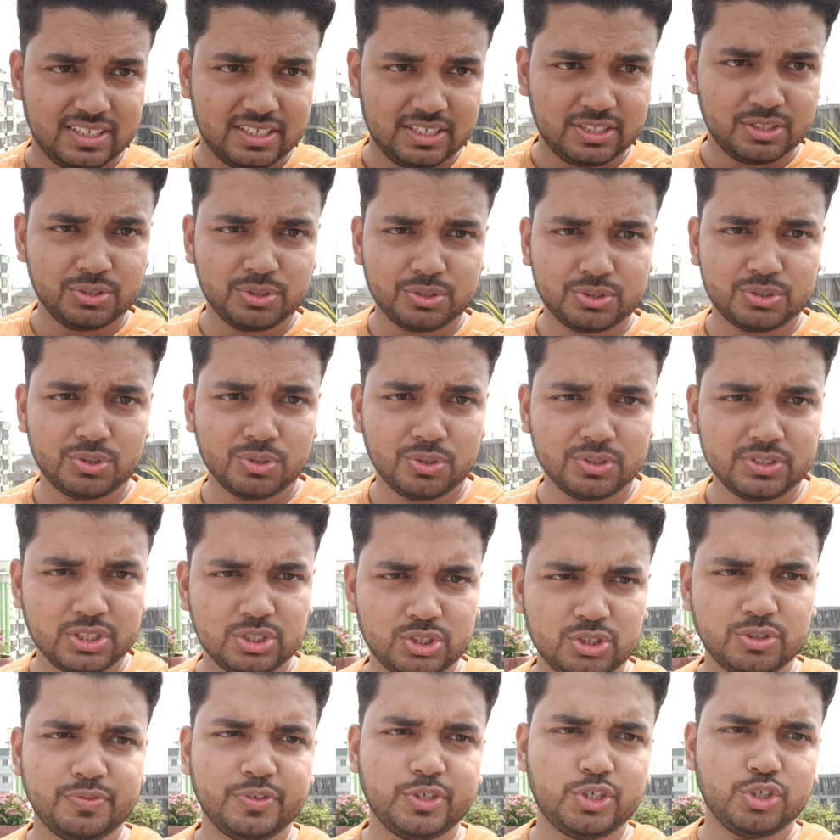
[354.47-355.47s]
है hey दोस्तों
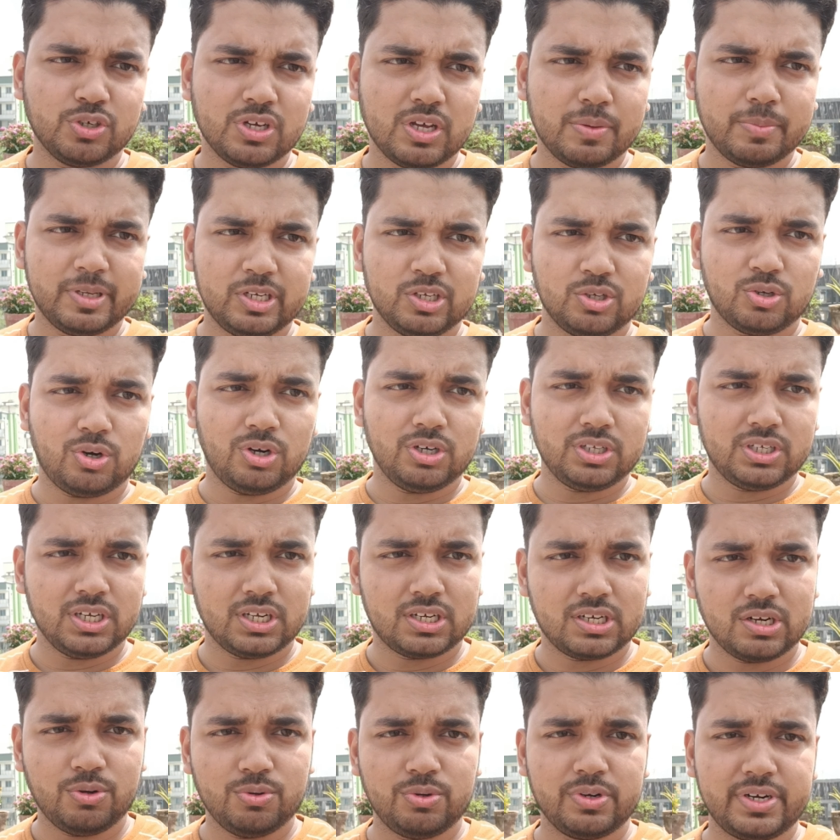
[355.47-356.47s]
ये जो वीडियो है मैं रिकॉर्ड
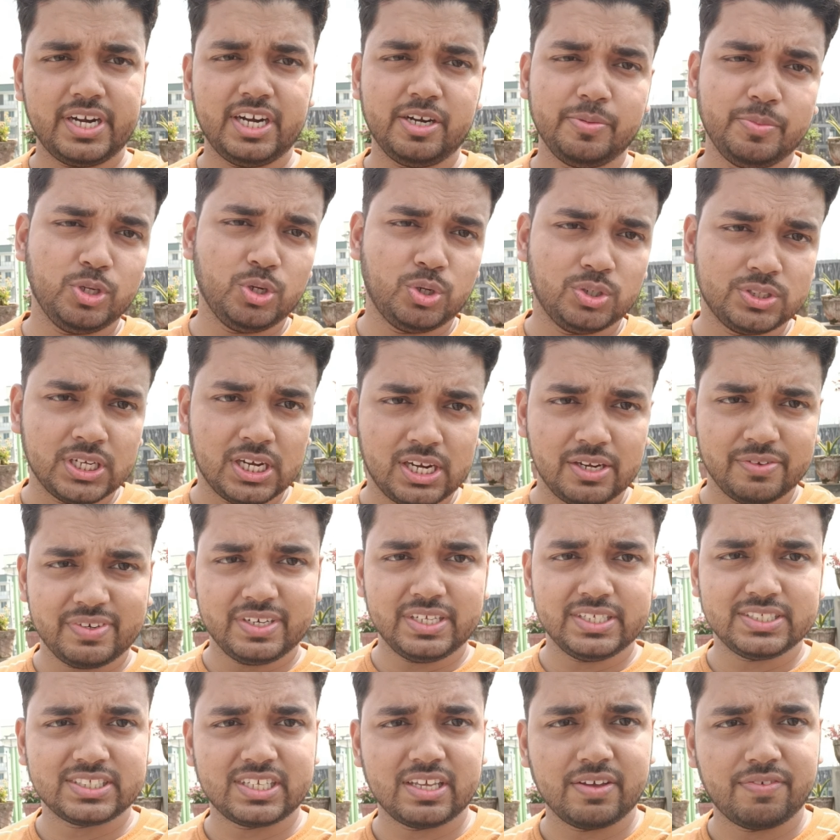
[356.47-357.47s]
कर रहा हूँ Redmi Note
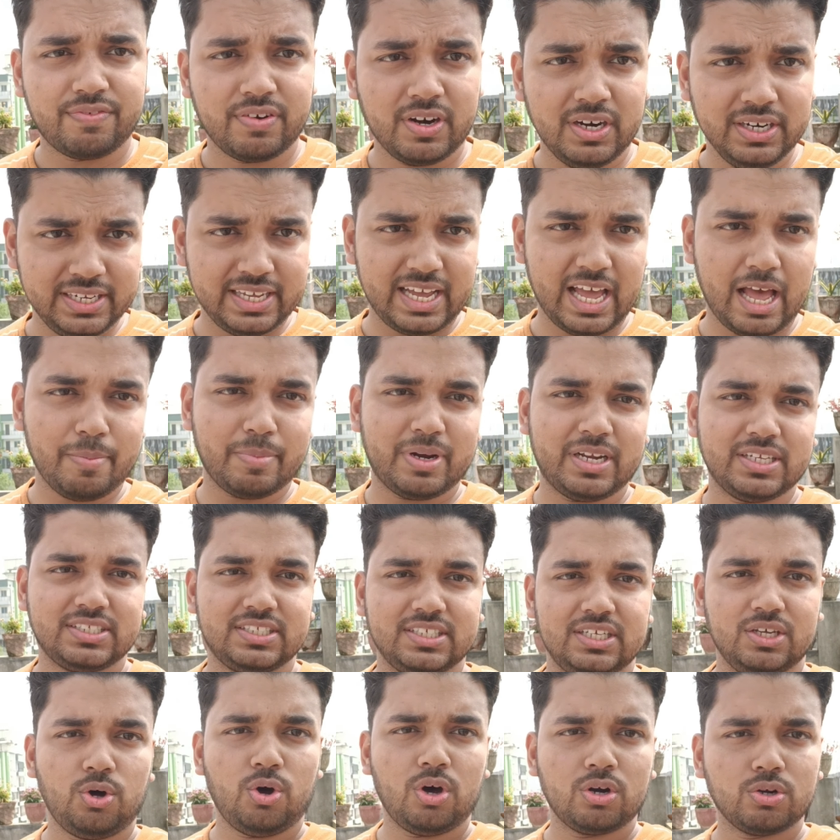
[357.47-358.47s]
11s के फ्रंट कैमरा
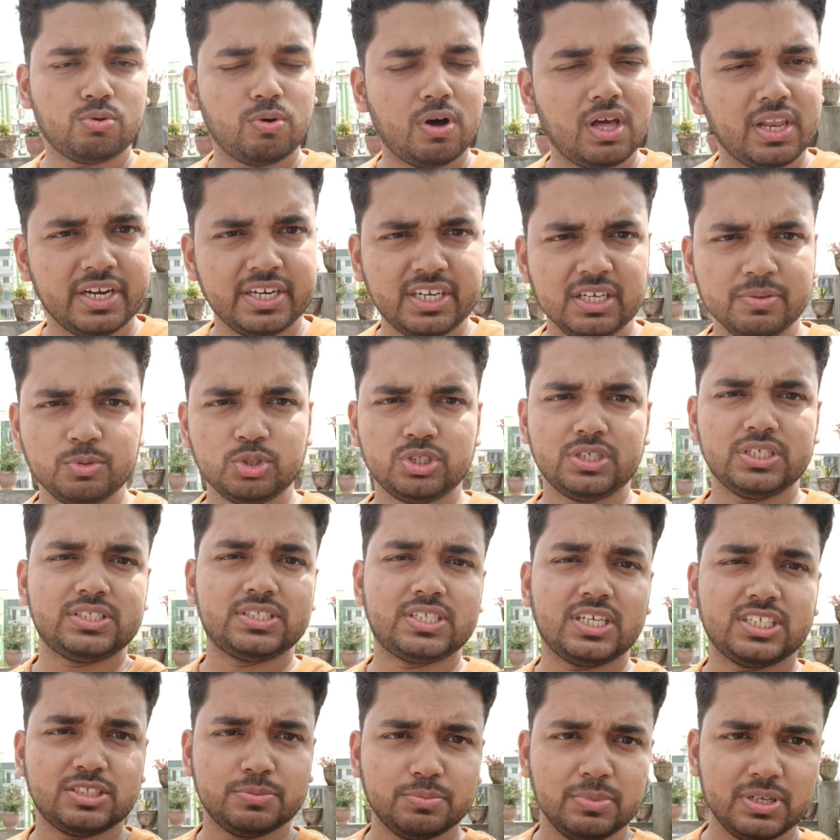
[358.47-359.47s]
से और क्वालिटी मुझे
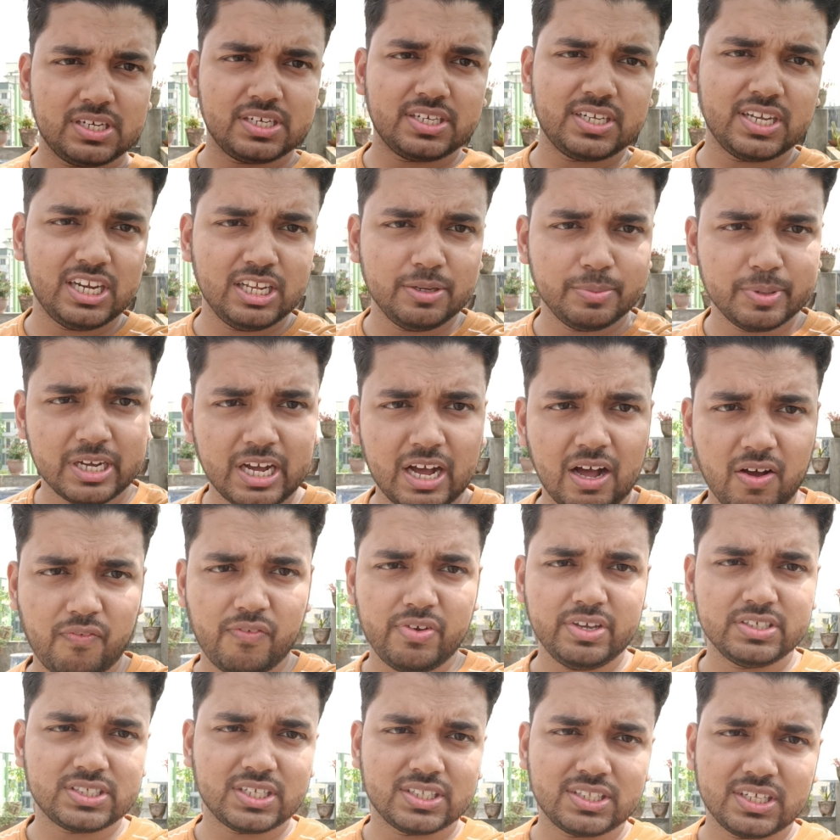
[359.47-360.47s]
सच में रियली में
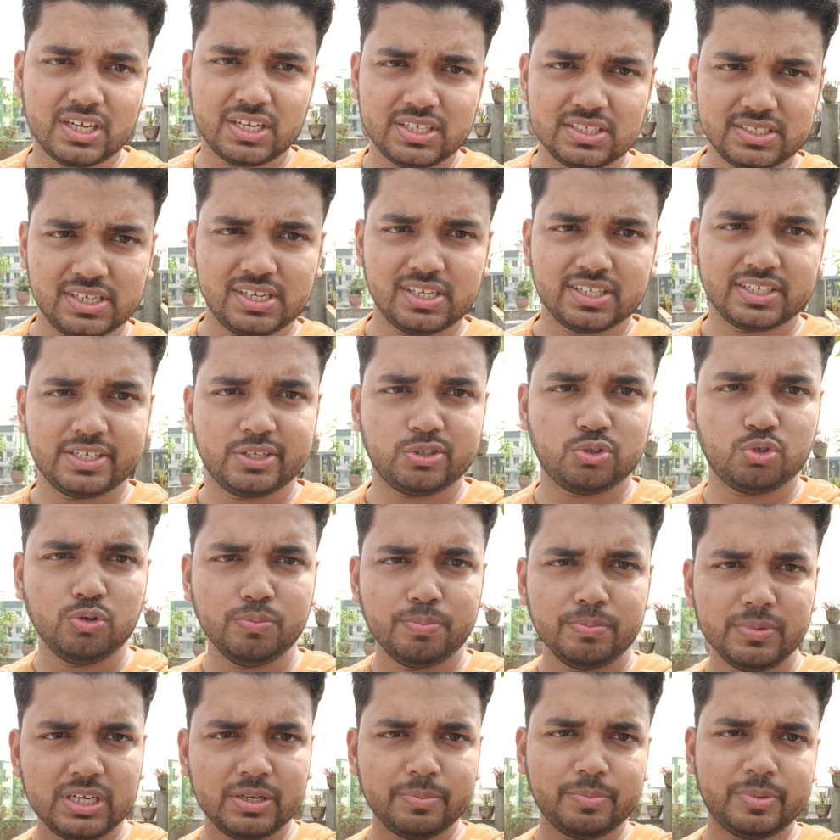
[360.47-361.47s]
काफ़ी ज़्यादा अच्छी लगी है
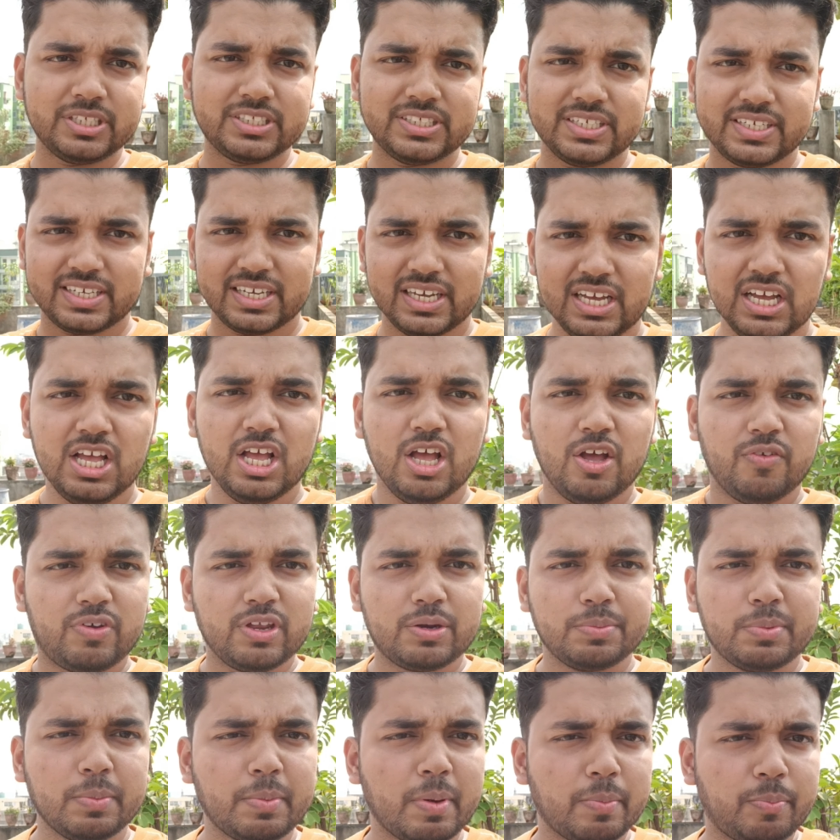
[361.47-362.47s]
धूप मेरे पीछे है
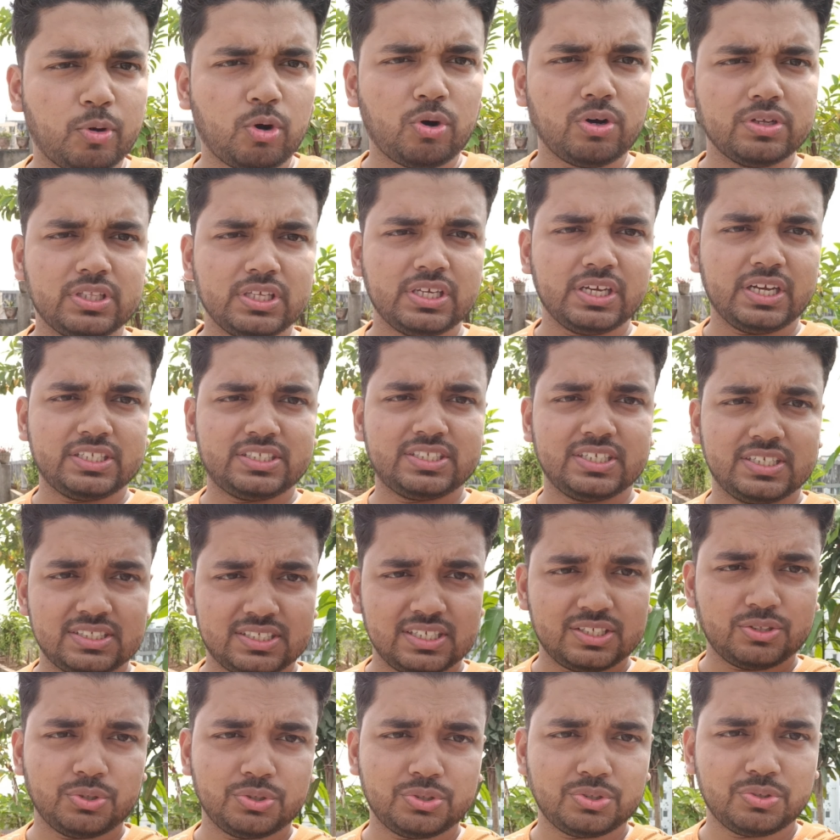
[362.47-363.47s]
फिर भी मैं बहुत ही अच्छे
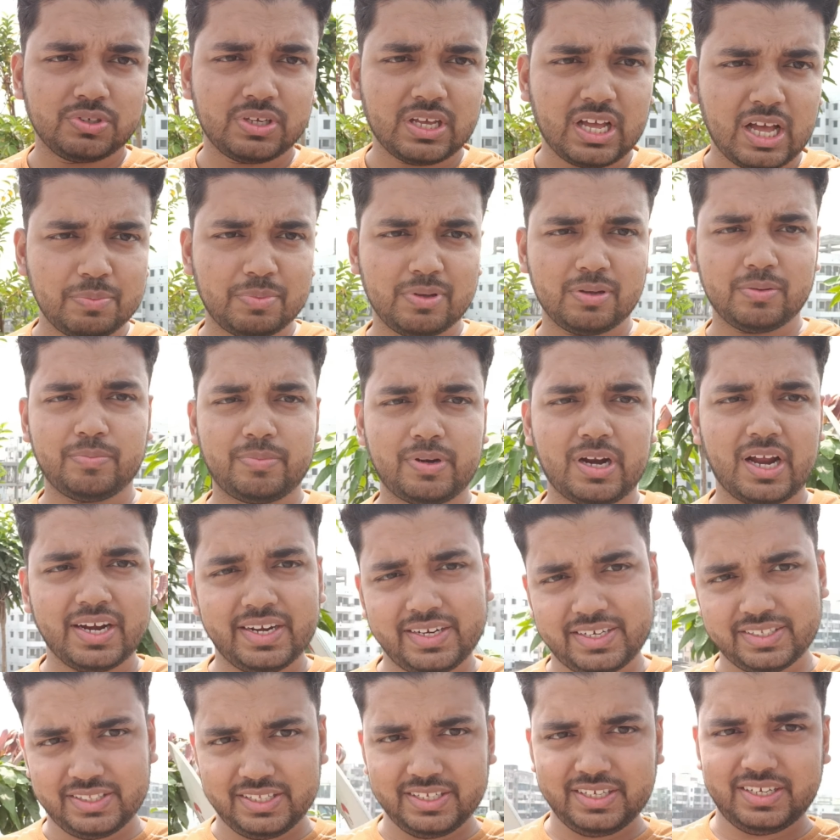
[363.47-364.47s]
से दोस्तों यहाँ पे
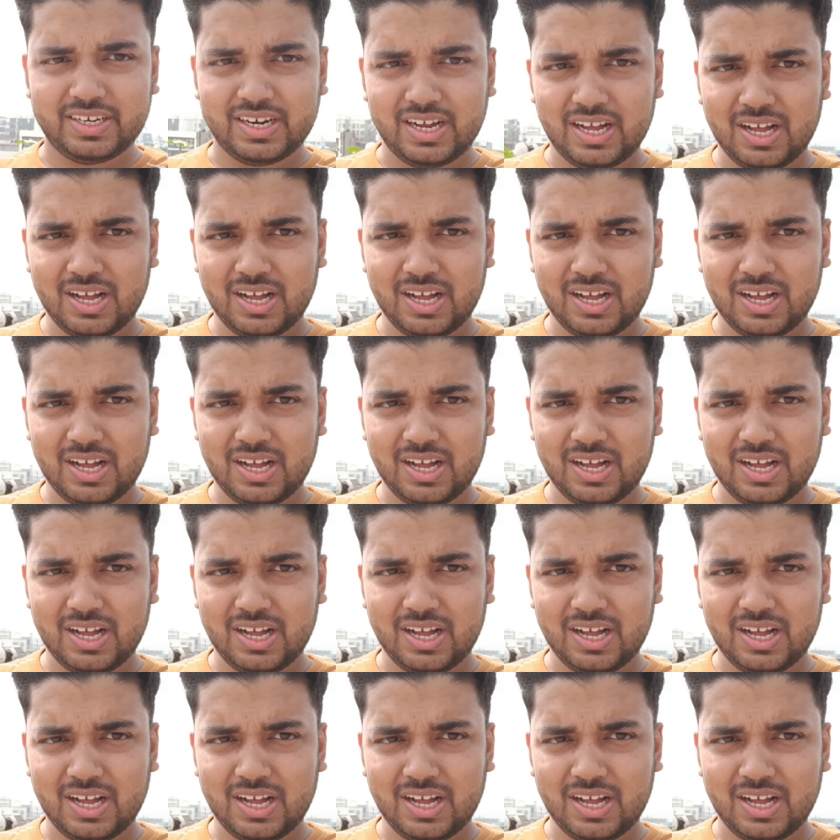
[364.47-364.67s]
ब्राइट दिख